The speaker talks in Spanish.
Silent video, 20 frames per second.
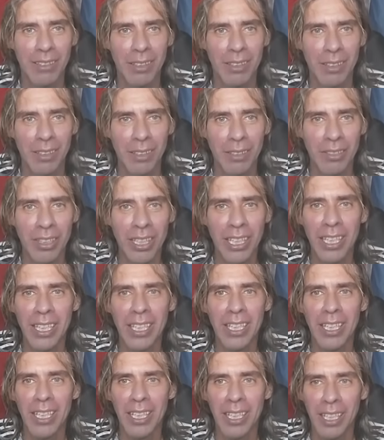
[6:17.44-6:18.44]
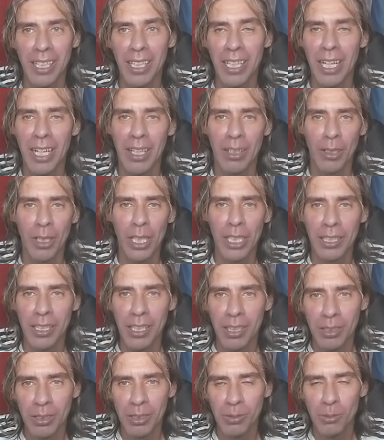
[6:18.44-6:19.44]
de... Claro, ahora
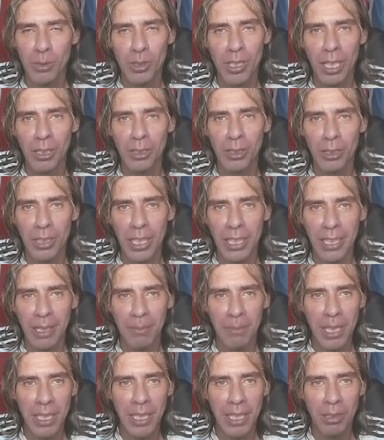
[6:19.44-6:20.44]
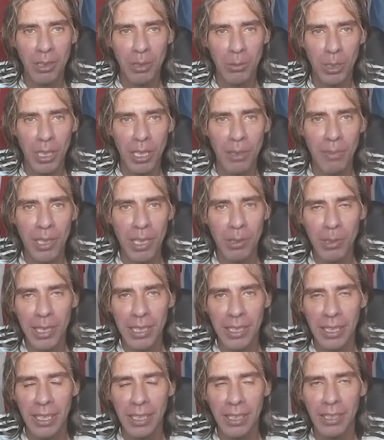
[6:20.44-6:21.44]
entiendo muchas cosas también de lo que ustedes me
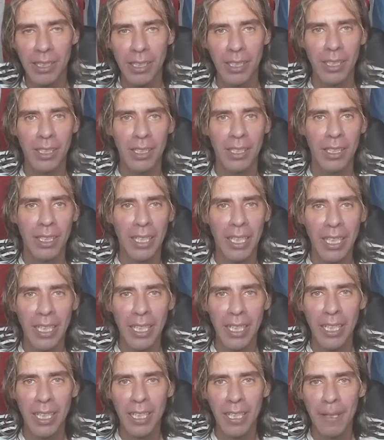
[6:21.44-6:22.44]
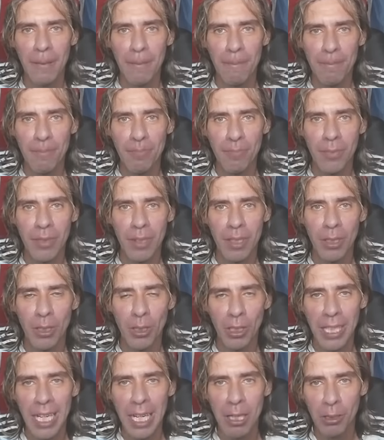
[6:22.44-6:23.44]
cuentan. Eh lo
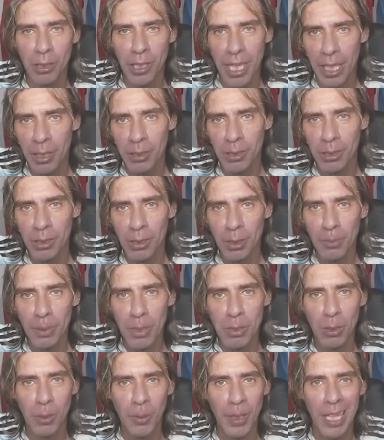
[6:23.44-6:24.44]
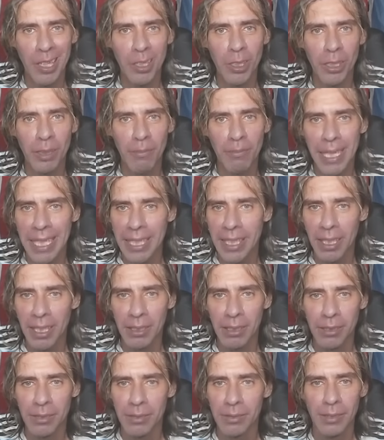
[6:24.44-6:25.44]
que ha logrado López Obrador en
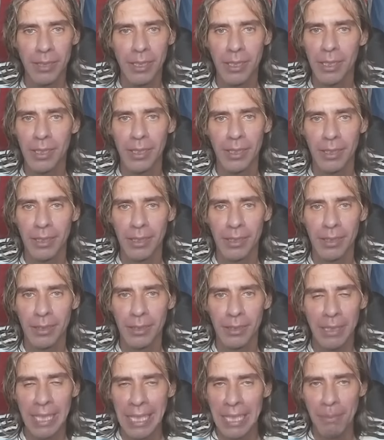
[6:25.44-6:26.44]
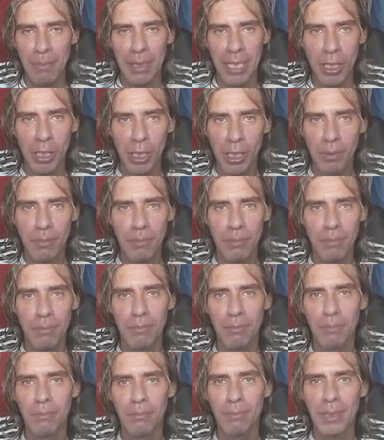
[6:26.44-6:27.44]
México. El mejor
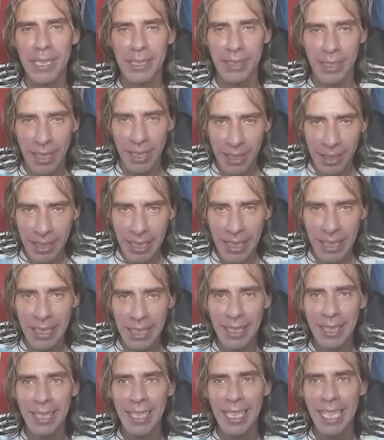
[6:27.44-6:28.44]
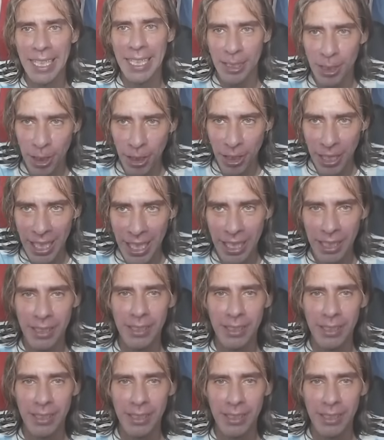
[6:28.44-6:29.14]
presidente de la historia.